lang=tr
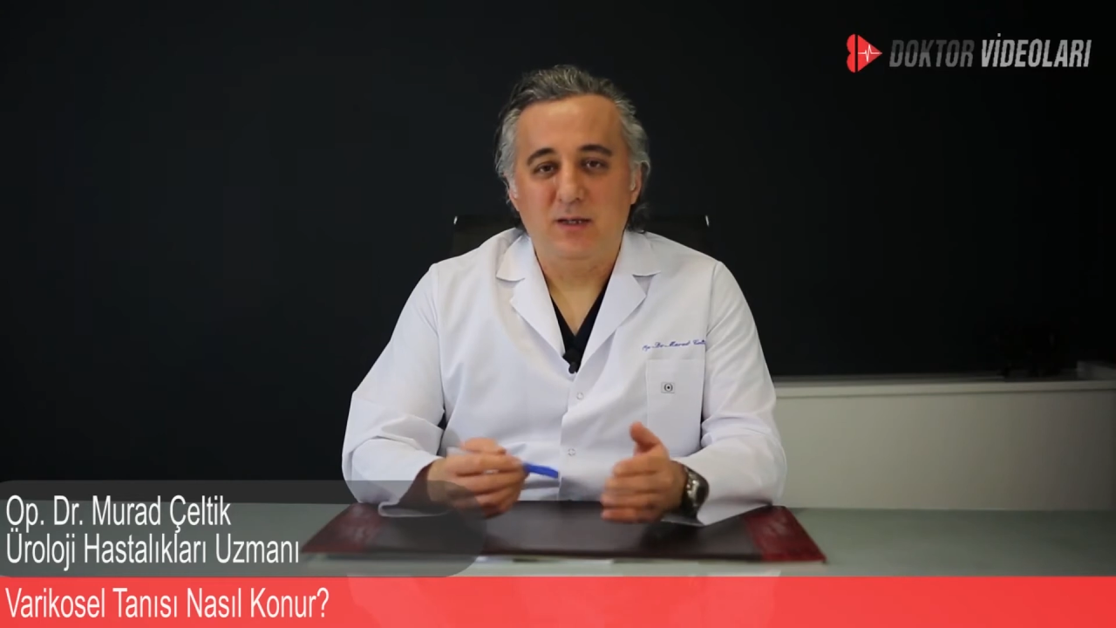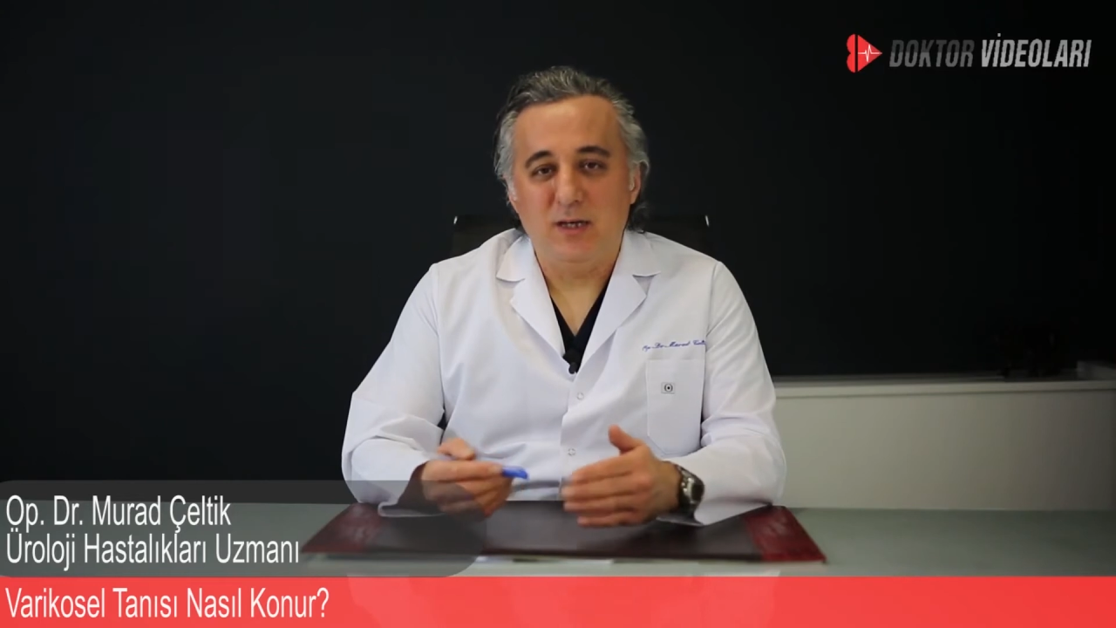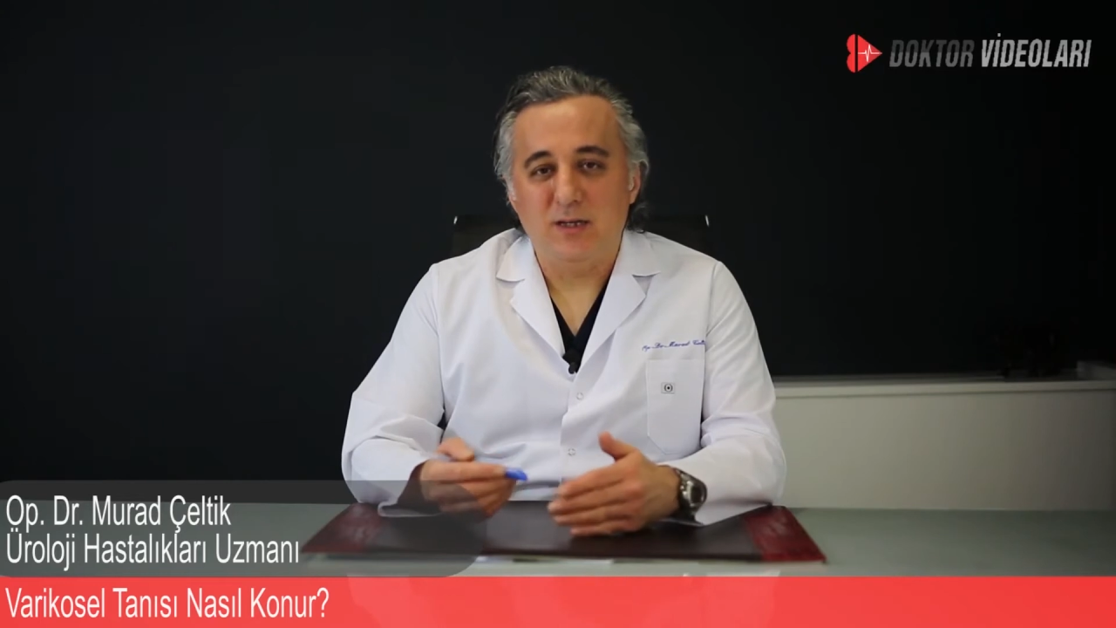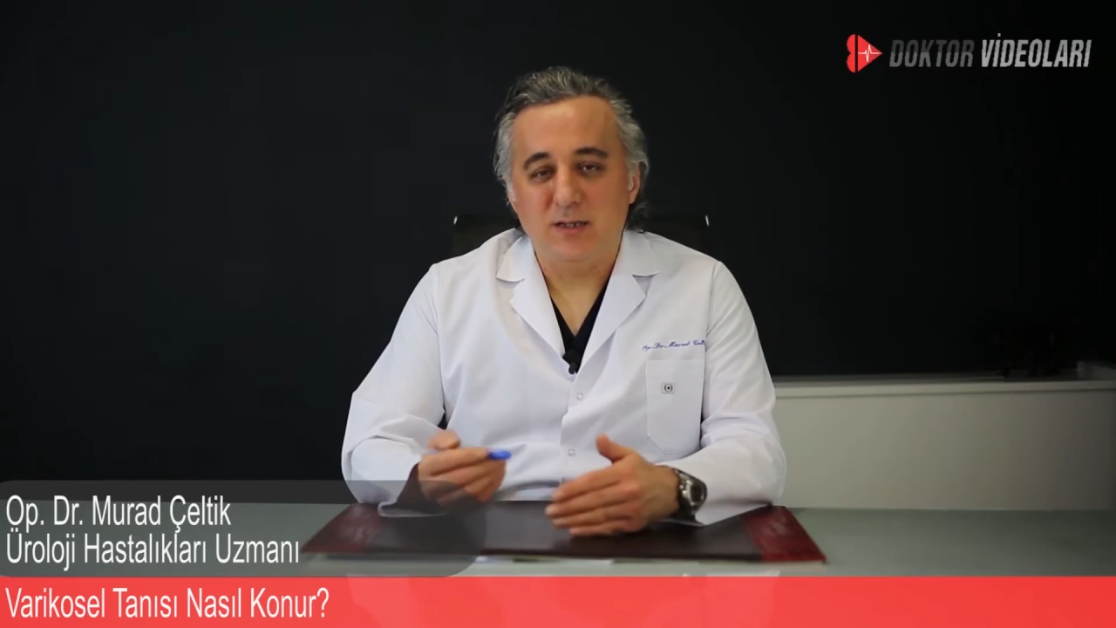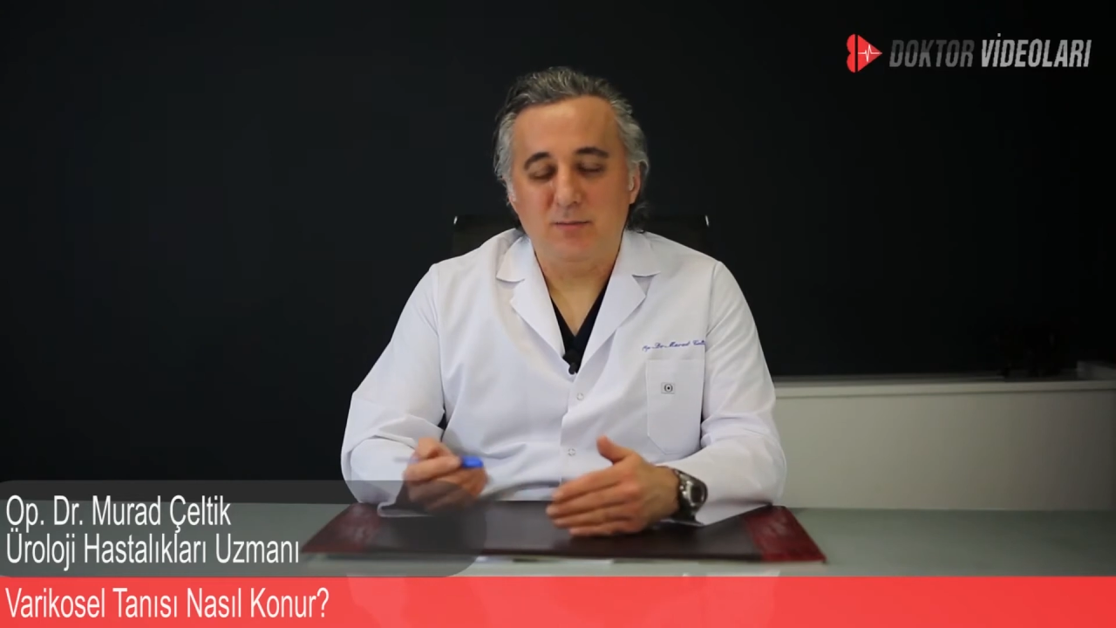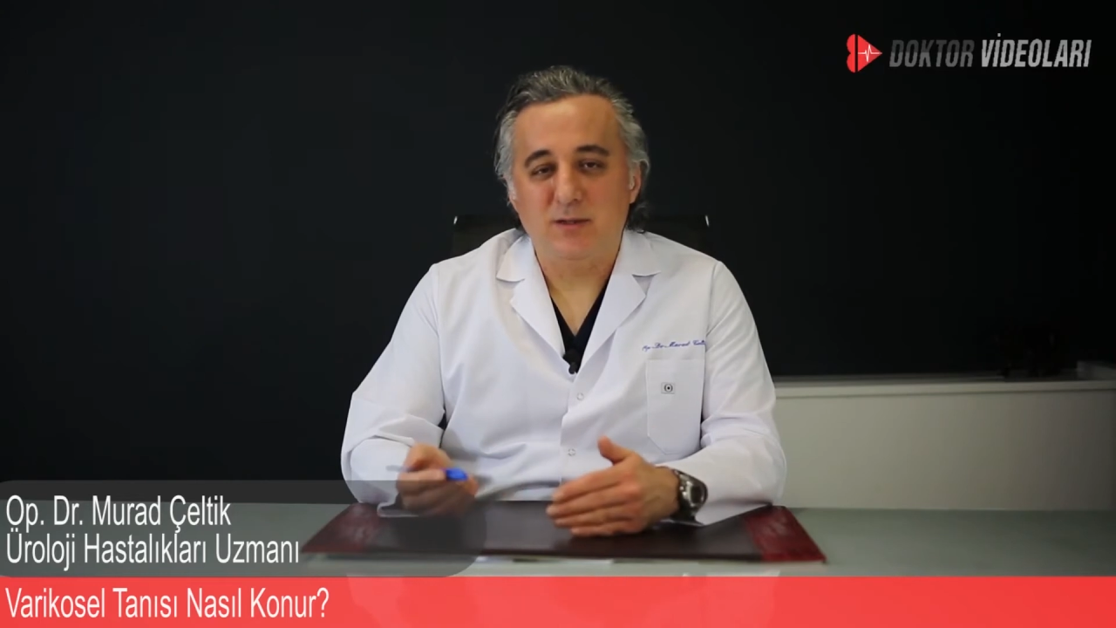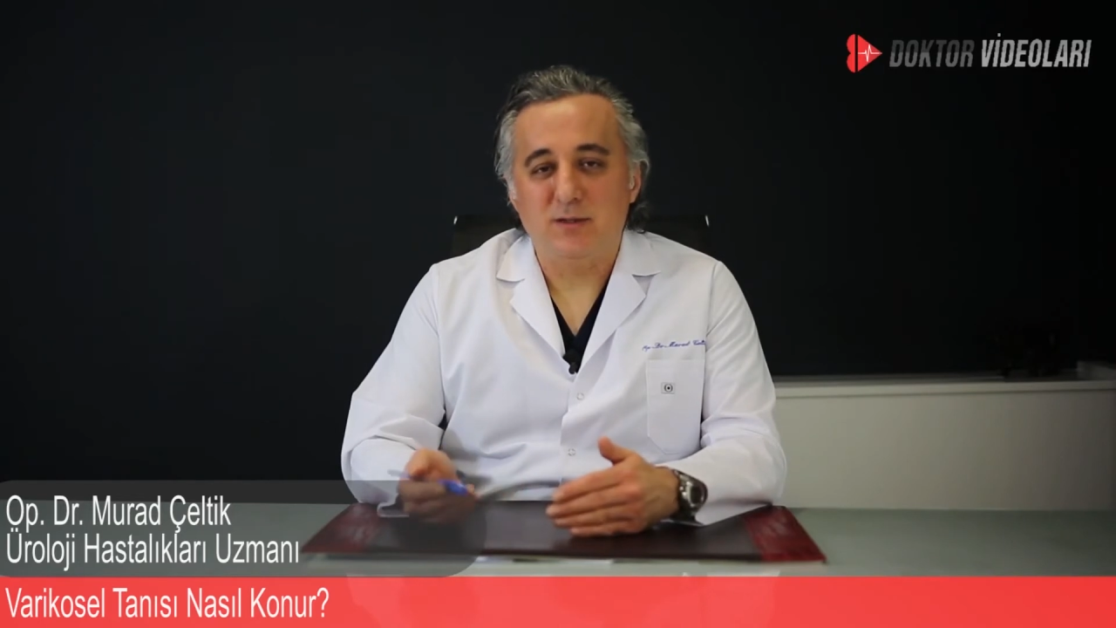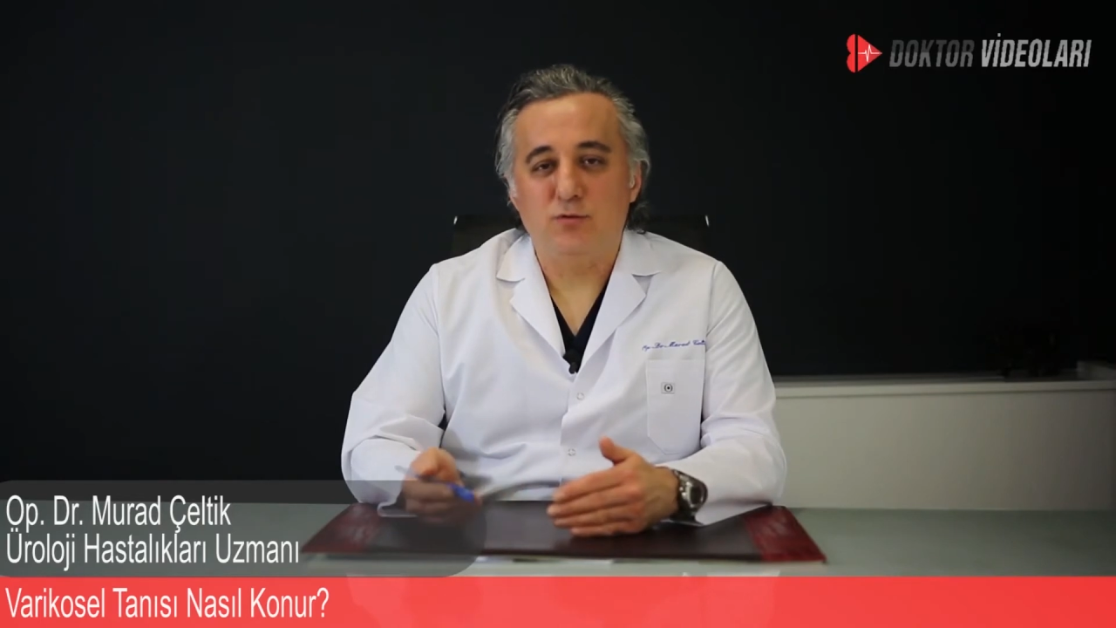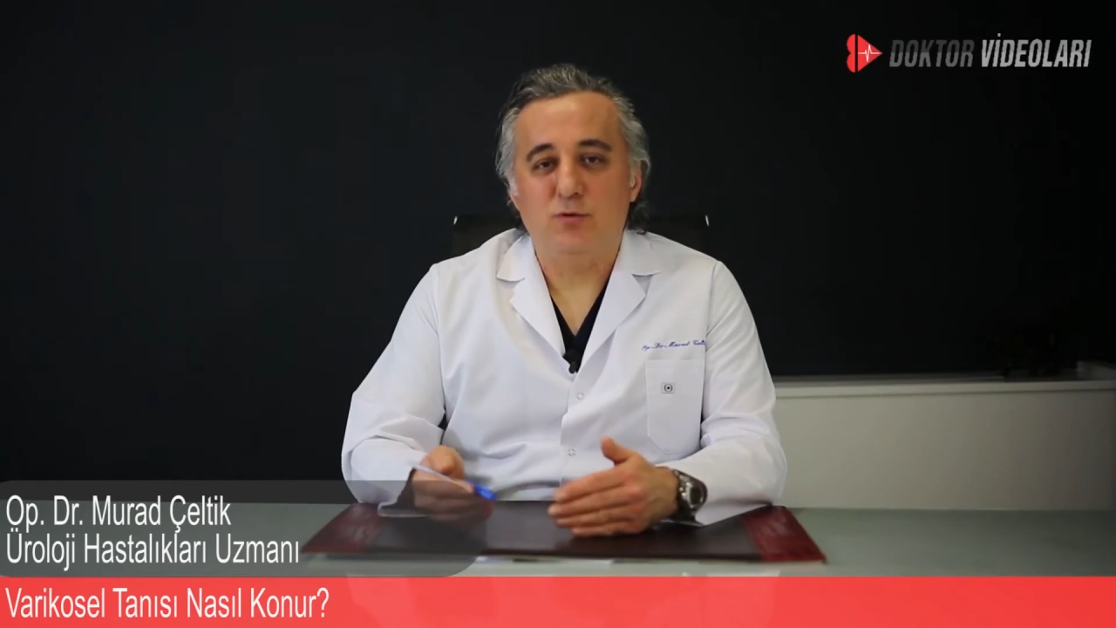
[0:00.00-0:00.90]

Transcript: genişlemesi